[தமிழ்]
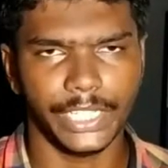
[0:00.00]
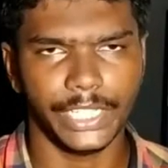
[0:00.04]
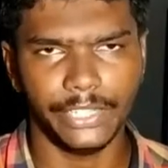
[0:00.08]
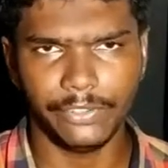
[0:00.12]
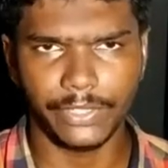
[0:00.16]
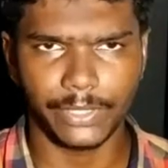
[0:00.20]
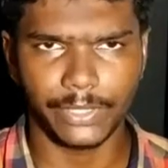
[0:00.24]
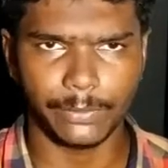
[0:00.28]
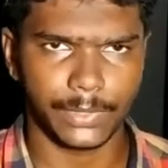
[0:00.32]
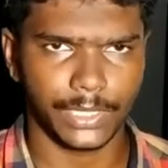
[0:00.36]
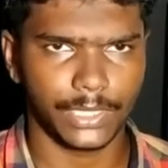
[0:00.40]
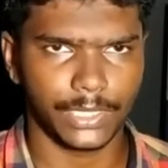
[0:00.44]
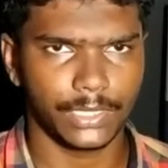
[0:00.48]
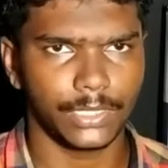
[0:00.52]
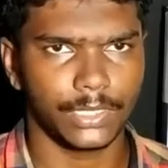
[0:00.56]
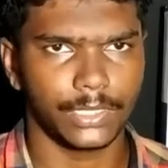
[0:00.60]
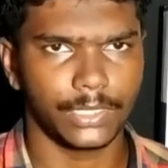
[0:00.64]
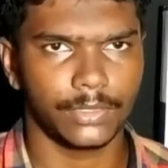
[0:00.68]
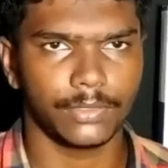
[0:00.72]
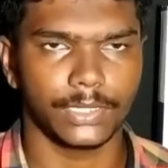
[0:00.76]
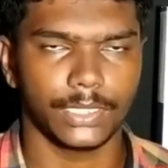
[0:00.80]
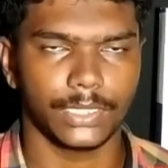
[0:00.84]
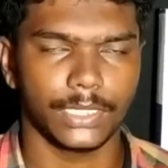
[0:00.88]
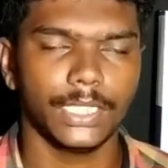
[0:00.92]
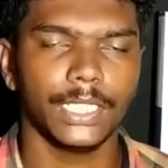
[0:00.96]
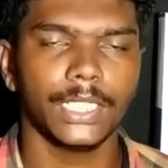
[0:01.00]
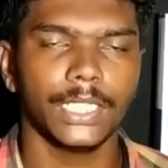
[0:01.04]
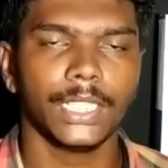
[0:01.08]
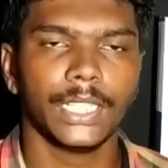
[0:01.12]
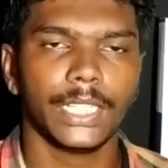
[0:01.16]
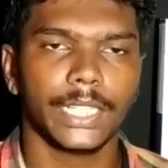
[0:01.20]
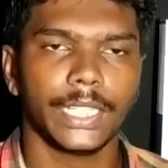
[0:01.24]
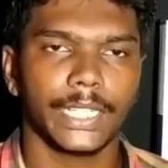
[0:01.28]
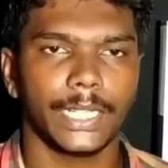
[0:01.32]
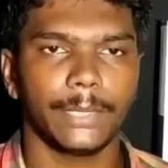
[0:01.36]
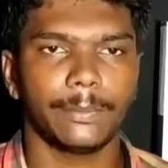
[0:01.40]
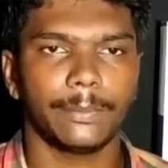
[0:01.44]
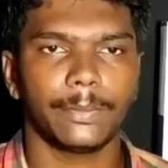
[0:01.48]
இவிஎம் e மிஷினை வந்து
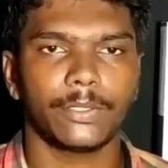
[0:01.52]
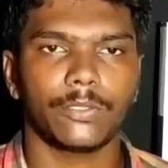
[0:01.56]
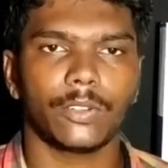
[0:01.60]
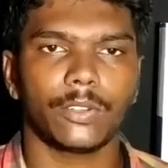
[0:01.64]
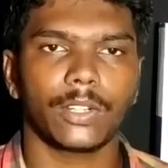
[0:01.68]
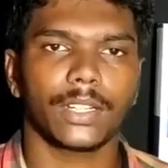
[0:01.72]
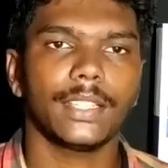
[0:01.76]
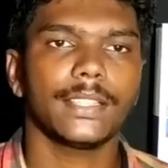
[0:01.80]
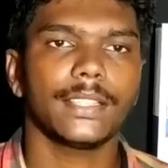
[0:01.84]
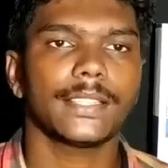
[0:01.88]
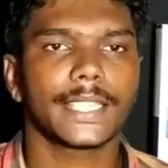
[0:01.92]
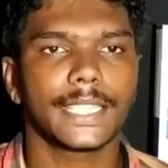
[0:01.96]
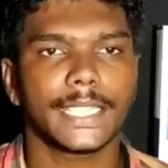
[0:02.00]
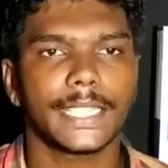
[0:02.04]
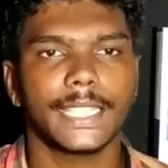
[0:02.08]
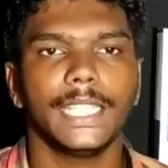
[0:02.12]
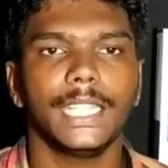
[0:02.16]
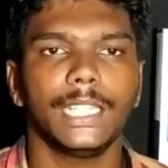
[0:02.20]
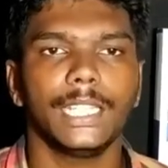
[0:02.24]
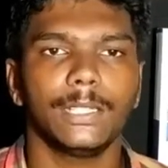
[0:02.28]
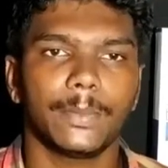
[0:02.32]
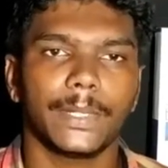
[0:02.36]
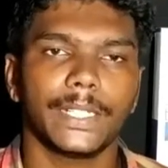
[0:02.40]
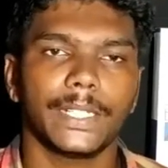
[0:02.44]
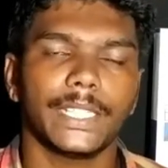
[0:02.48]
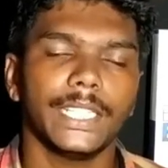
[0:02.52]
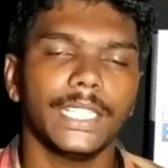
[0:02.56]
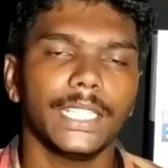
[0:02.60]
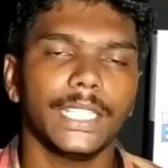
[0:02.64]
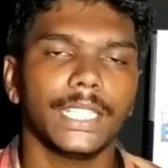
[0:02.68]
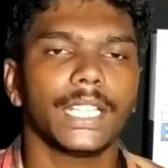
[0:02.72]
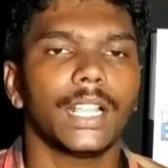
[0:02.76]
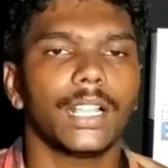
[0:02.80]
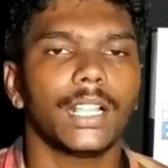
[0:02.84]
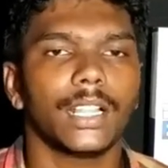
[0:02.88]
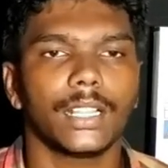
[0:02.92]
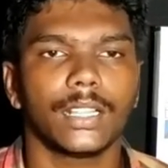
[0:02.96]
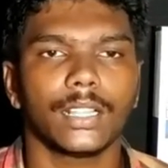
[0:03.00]
என்ன பண்ணுவாங்கன்னா சீல் பண்ணி
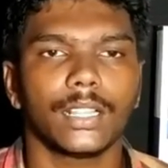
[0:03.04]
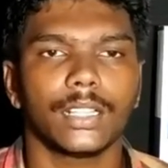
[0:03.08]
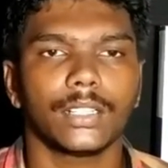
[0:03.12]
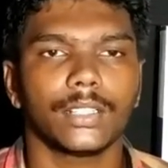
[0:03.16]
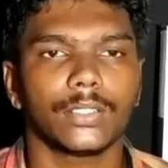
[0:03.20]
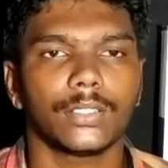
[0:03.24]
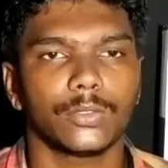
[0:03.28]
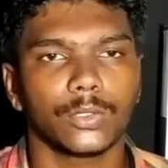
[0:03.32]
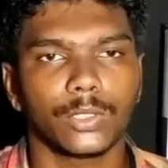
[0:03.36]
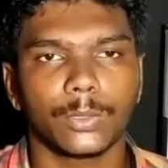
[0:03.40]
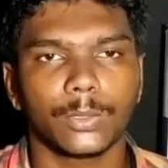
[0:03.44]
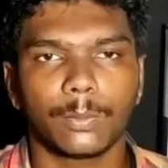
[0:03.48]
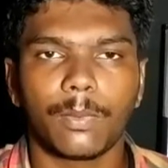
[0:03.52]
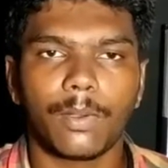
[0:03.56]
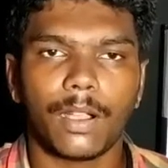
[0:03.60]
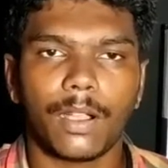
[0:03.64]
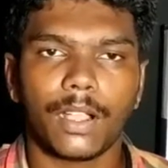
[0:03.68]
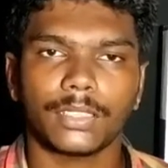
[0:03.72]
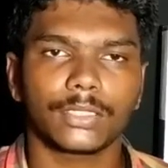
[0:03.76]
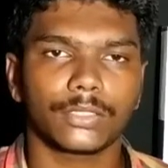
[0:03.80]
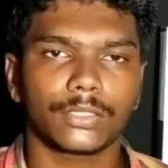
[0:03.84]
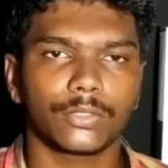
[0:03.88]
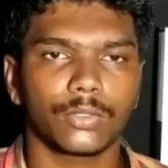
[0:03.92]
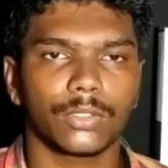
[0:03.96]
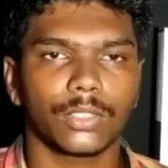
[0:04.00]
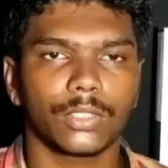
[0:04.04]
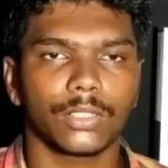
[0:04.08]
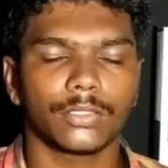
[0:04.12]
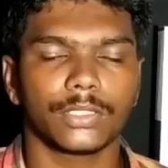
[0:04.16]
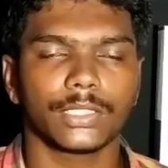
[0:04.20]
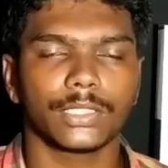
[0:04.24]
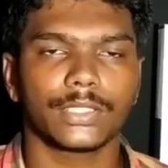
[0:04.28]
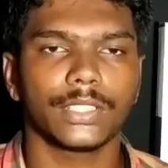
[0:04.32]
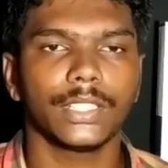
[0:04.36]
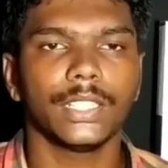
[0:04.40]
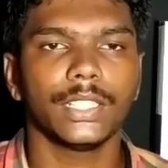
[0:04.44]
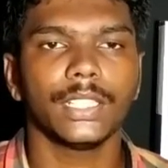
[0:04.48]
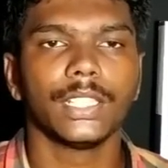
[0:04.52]
ஒரு பாக்ஸுக்குள்ளே
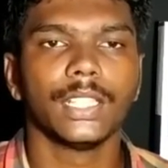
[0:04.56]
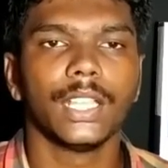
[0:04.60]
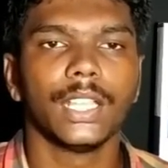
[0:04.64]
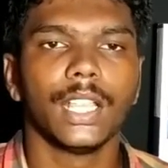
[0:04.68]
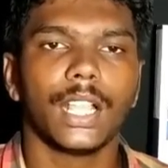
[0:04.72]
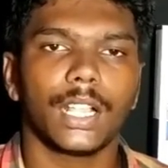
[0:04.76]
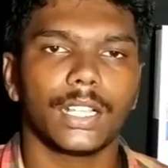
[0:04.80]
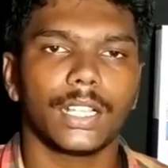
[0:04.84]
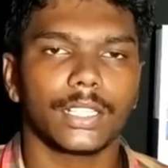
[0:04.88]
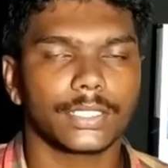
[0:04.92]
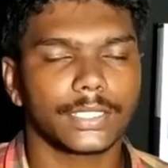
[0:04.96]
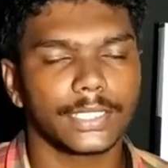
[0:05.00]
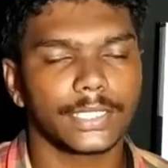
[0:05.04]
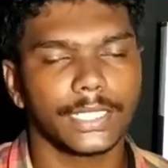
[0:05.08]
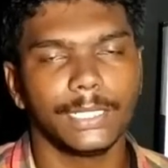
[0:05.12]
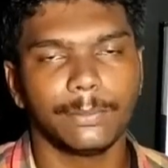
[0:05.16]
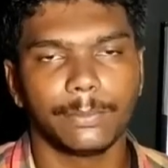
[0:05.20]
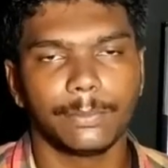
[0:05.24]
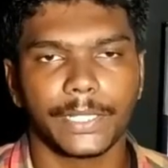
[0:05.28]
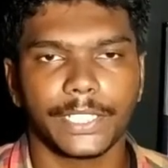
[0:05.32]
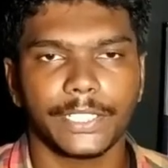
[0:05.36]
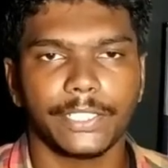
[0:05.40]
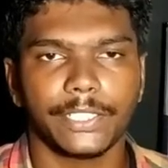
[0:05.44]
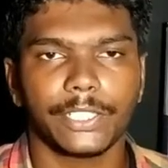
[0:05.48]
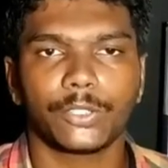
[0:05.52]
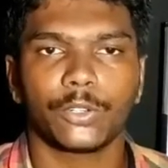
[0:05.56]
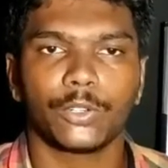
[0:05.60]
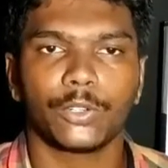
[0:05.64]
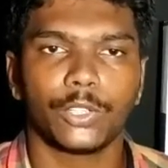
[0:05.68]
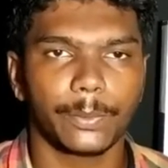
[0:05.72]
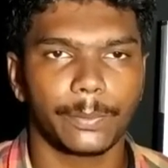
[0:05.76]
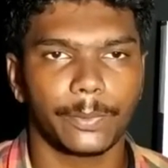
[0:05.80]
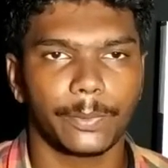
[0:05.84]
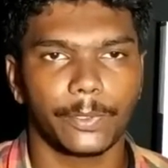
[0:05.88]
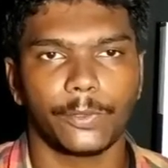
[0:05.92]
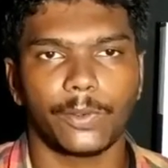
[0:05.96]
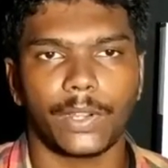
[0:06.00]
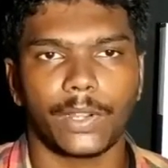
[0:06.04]
வச்சு சீல் பண்ணி
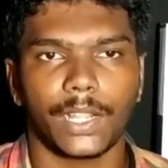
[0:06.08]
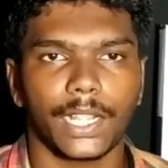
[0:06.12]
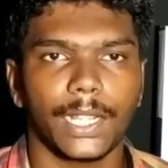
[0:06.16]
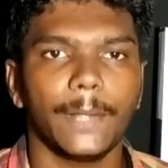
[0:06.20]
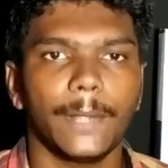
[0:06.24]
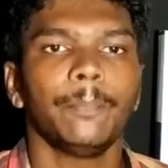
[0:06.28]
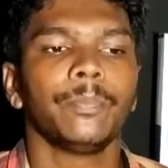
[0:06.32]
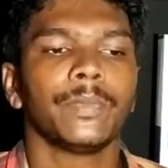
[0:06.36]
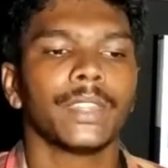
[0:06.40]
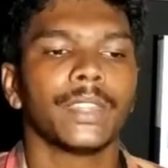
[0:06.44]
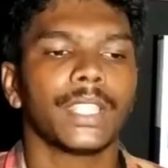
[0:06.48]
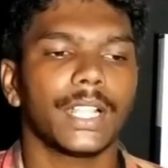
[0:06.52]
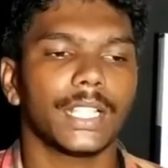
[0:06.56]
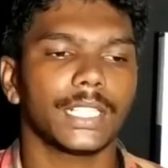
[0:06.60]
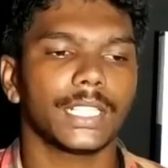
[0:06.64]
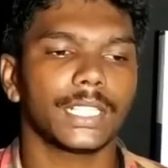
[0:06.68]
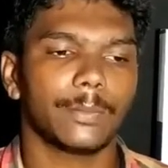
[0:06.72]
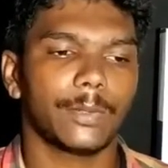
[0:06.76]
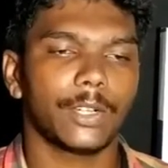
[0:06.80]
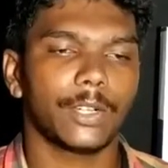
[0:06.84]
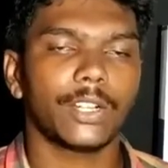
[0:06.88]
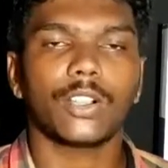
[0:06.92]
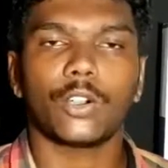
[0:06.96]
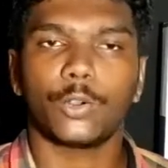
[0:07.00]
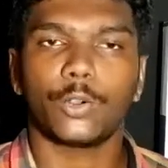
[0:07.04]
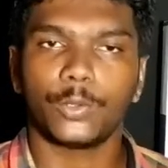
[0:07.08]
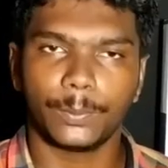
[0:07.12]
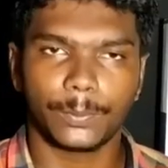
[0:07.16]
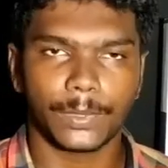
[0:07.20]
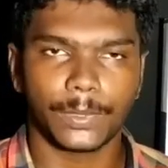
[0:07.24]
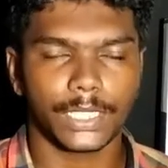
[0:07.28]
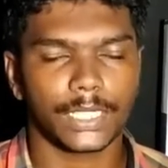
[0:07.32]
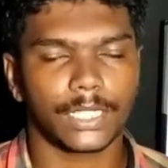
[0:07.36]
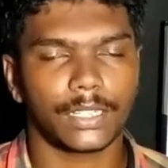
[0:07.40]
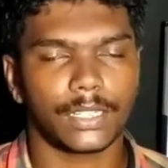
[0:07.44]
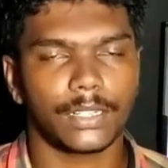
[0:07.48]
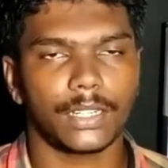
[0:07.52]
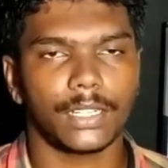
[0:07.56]
கொண்டு போயிடுவாங்க அதுக்கப்புறம் கவுண்ட்
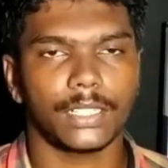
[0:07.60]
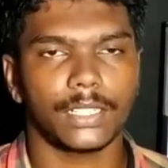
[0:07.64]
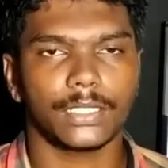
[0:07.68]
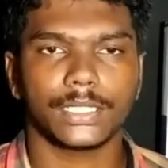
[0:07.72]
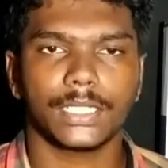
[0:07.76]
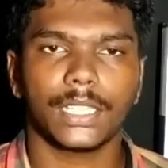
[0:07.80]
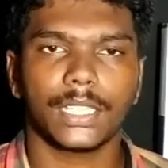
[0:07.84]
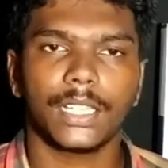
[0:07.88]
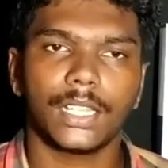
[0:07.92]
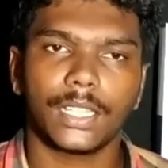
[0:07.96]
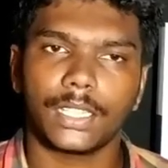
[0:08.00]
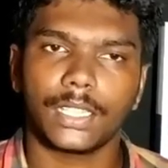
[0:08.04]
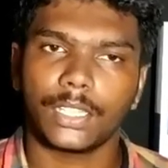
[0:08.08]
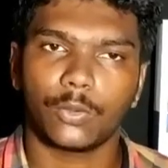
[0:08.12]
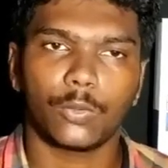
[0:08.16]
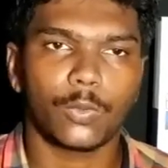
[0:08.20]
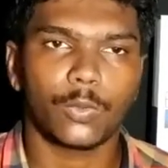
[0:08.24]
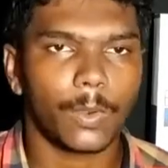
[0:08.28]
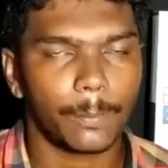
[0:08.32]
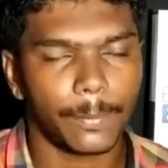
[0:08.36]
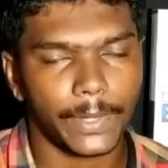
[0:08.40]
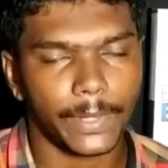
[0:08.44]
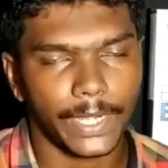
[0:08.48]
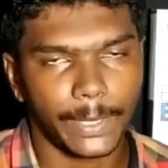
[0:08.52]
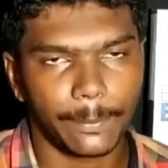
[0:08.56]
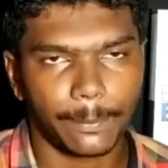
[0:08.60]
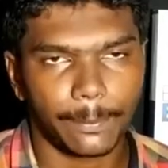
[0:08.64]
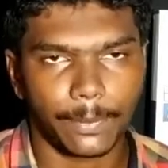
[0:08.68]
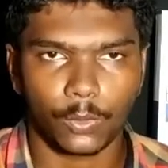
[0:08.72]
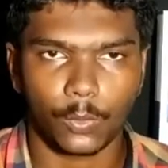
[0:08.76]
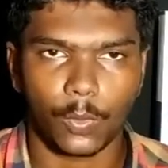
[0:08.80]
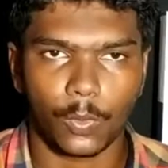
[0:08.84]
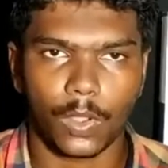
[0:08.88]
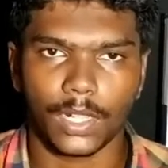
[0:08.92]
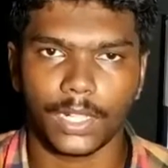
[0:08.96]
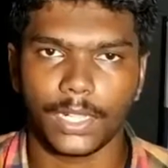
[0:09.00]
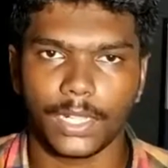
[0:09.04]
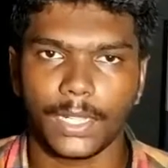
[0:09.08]
பண்ணுற நாளுக்கு தான் அதை ஓப்பனே
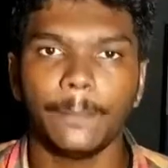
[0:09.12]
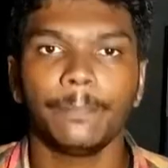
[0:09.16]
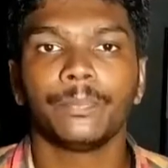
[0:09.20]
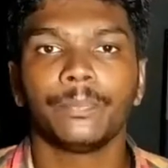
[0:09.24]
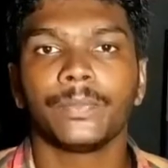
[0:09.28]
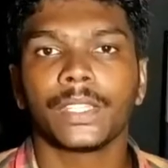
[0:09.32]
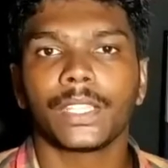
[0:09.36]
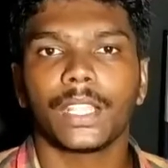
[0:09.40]
பண்ணுவாங்க